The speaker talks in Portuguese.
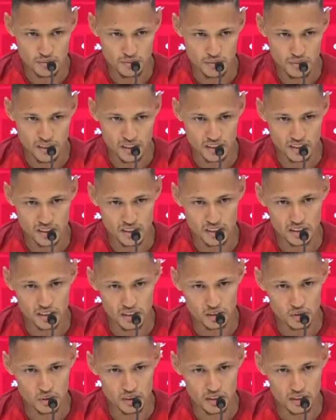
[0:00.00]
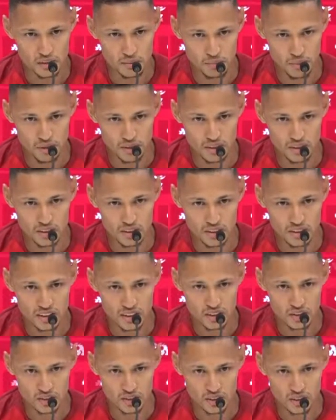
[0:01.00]
para que o Inter possa
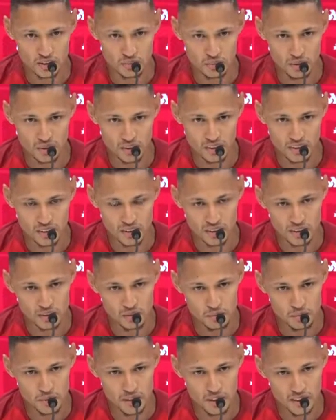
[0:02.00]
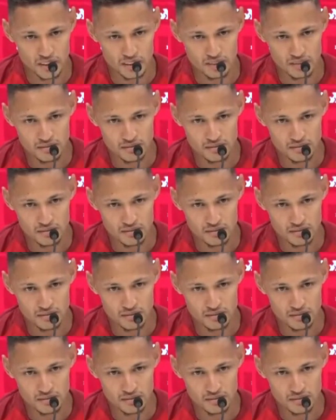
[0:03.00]
alcançar coisas boas nessa temporada.